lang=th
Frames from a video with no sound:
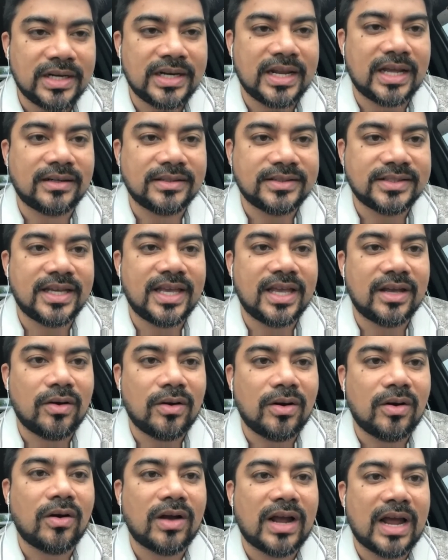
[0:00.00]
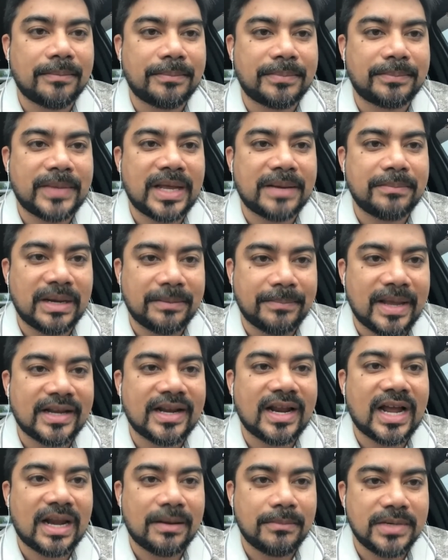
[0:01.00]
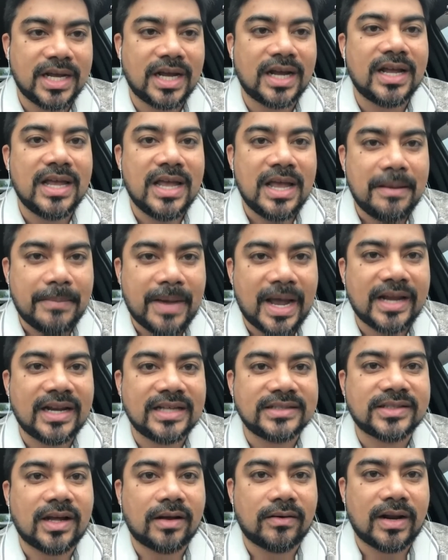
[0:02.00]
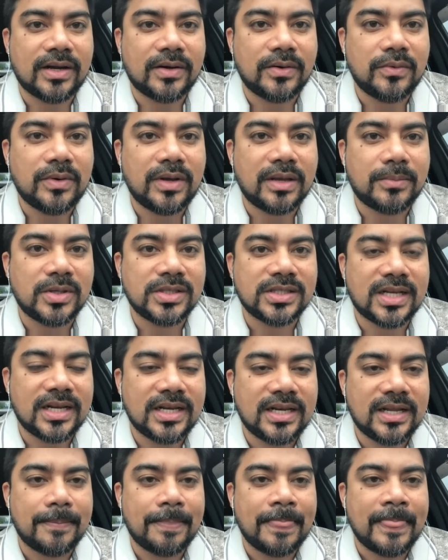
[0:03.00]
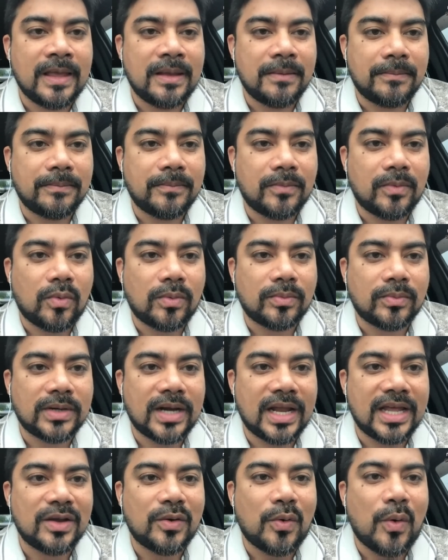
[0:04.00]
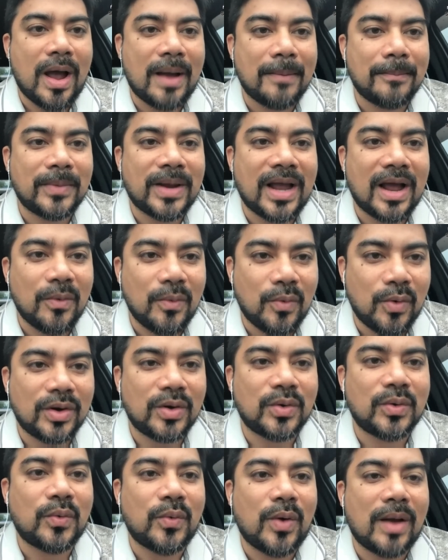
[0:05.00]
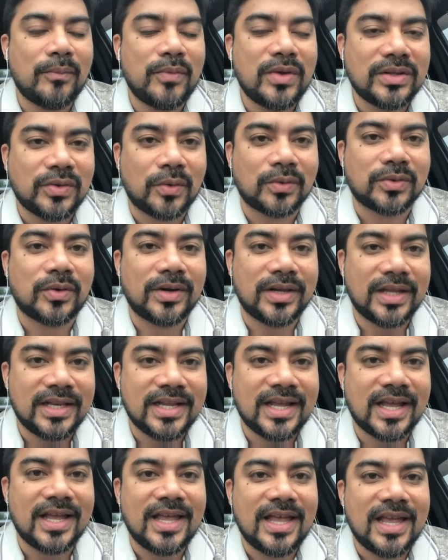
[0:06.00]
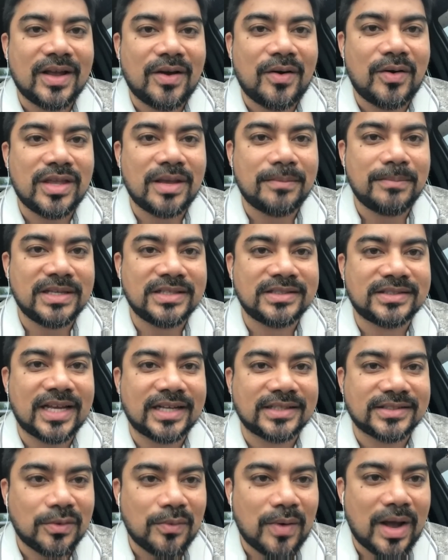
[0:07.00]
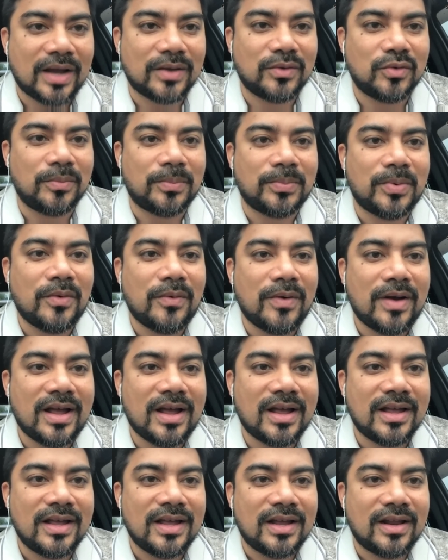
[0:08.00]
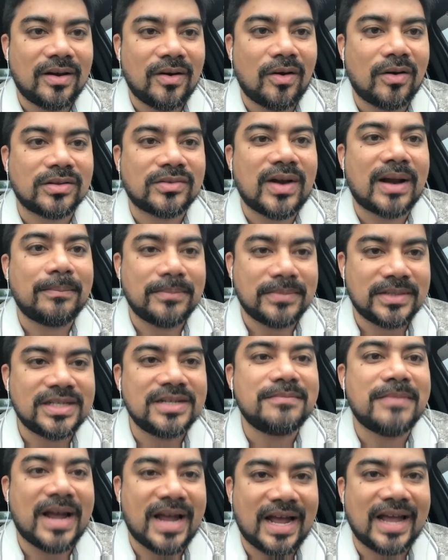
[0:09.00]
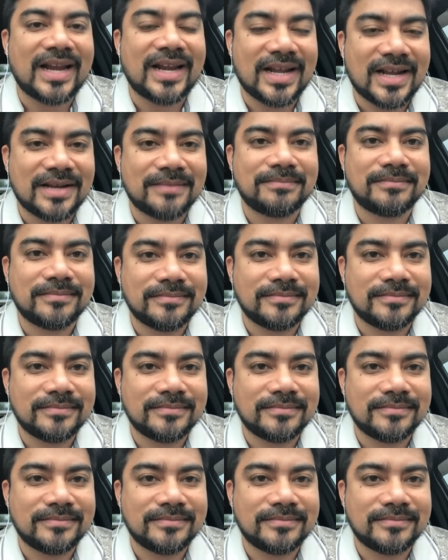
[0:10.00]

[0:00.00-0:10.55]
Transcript: งเนี่ยรัสเซียเองก็รอการการเปลี่ยนแปลงทางการเมืองภายในสหรัฐด้วย เพราะฉะนั้นเนี่ยในความกังวลความวิตกตอนนี้เนี่ยก็ยังมีแสงสว่างอยู่ เพราะว่ารอทรัมป์ขึ้นมานะครับ